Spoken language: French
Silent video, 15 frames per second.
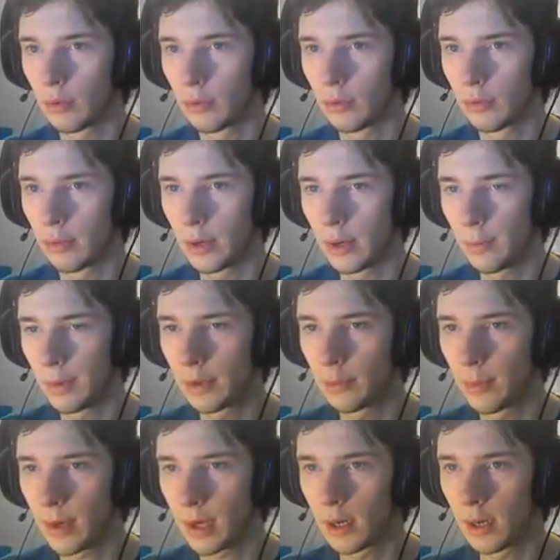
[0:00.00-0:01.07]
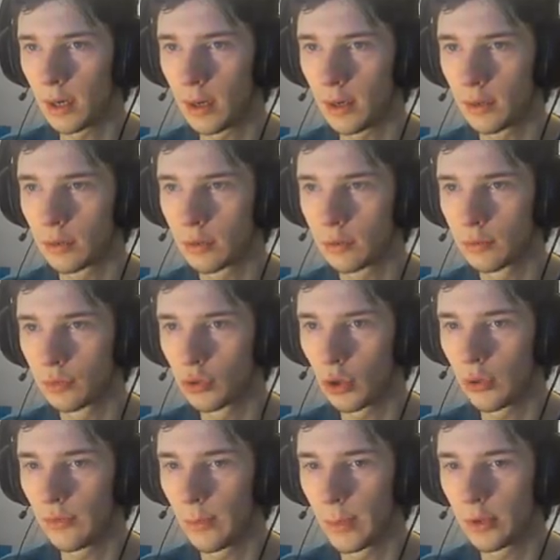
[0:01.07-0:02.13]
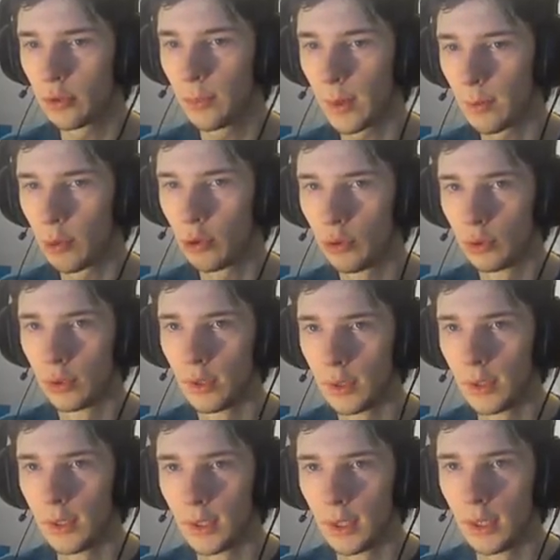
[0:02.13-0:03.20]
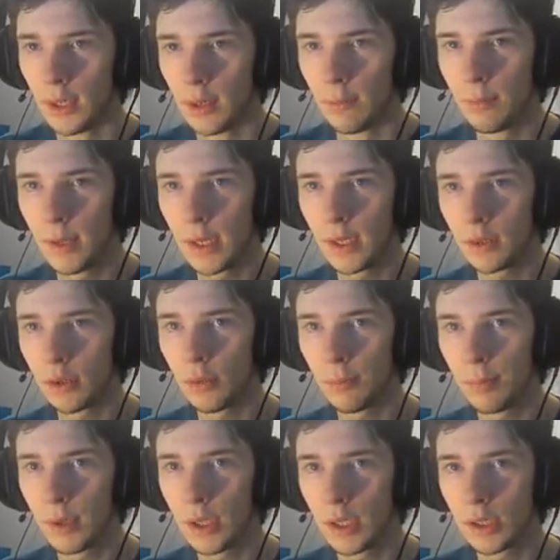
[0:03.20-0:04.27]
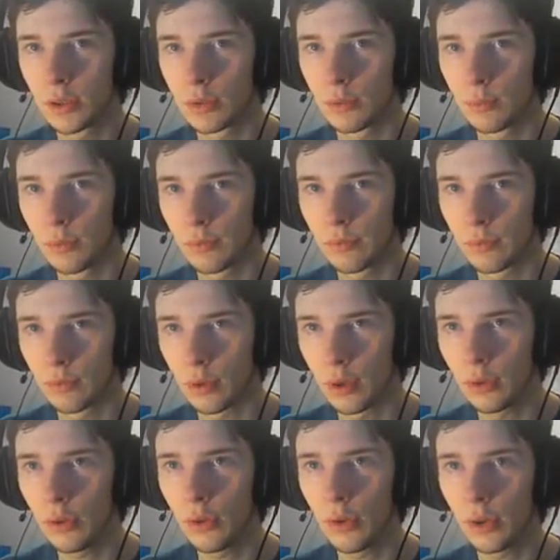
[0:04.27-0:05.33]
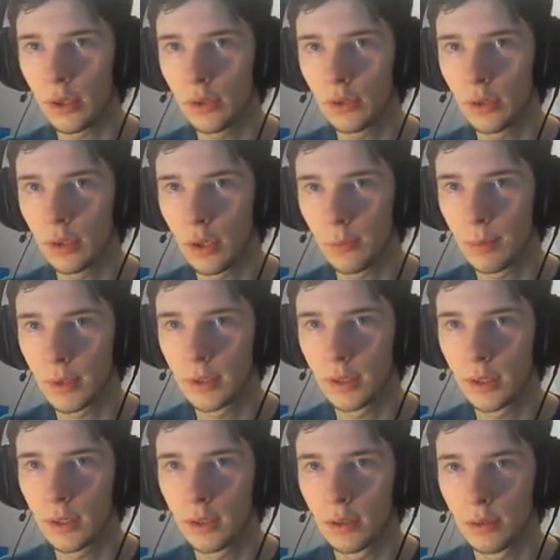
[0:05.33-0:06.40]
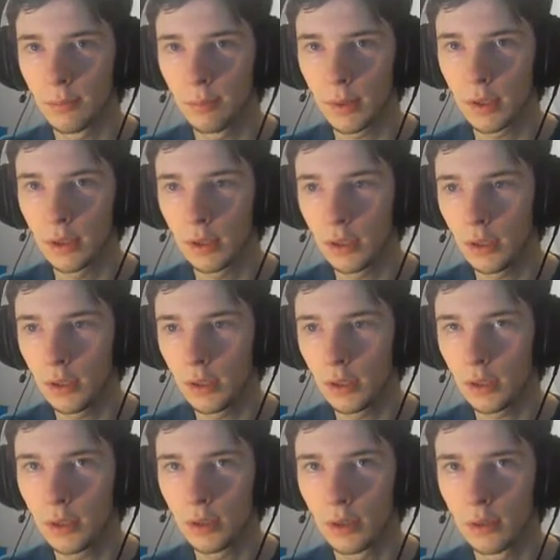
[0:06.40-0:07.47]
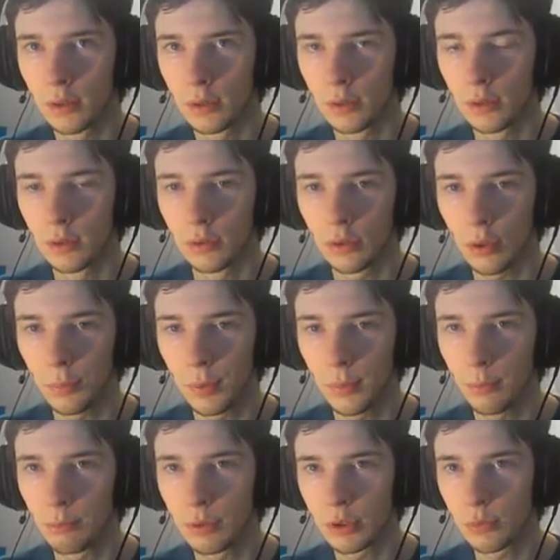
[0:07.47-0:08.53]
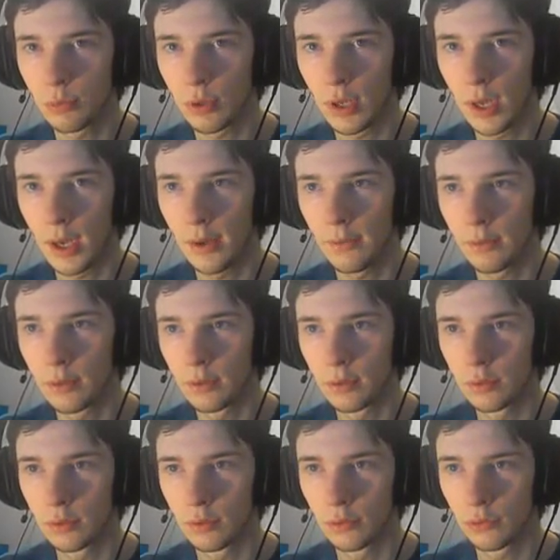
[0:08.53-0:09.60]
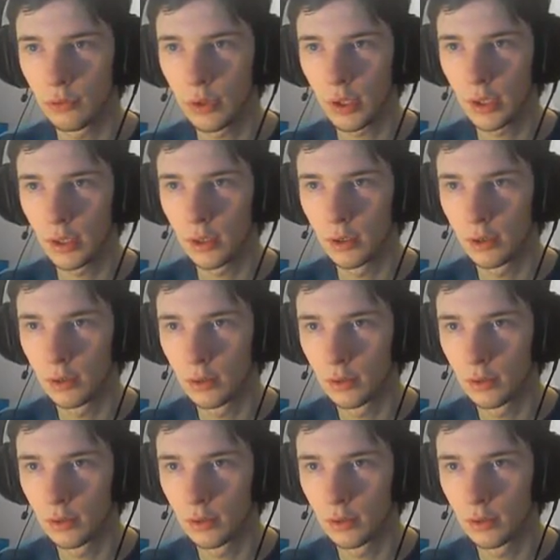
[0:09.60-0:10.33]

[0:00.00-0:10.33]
Euh, elle est pas super claire. Hein. Genre, il fait pas super beau. Mais tant pis, je m'en fous. Oh non, attendez, il y a un pique-nique. Pique-nique. Tant pis, même si je me gave. Je vais y aller.